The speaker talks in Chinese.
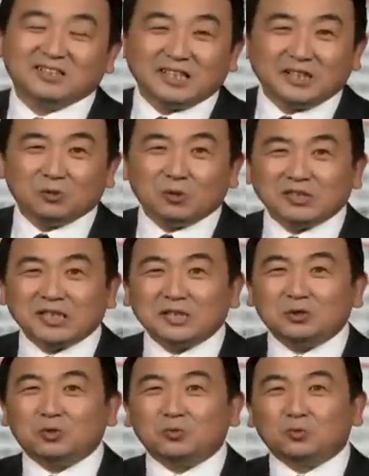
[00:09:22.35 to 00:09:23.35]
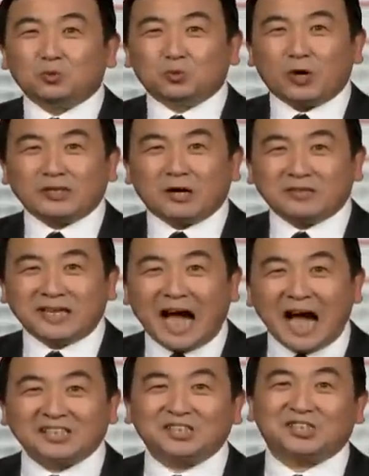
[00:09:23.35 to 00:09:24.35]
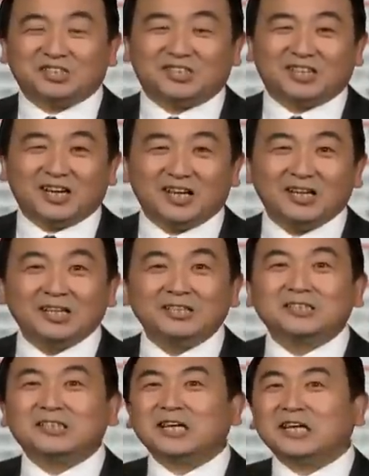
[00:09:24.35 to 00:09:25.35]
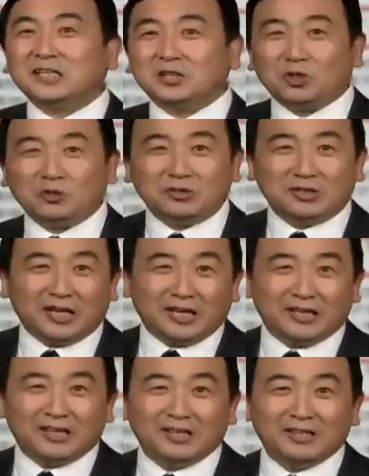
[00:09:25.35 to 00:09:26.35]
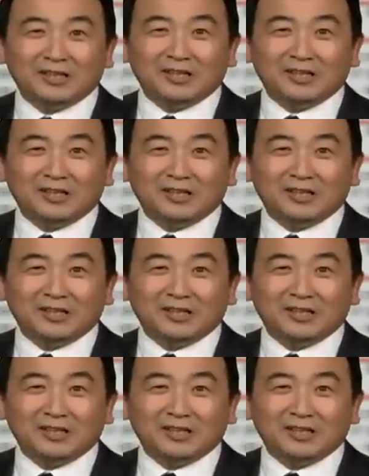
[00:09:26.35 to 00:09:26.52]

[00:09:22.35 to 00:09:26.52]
那你说这群武装到牙齿的这群人，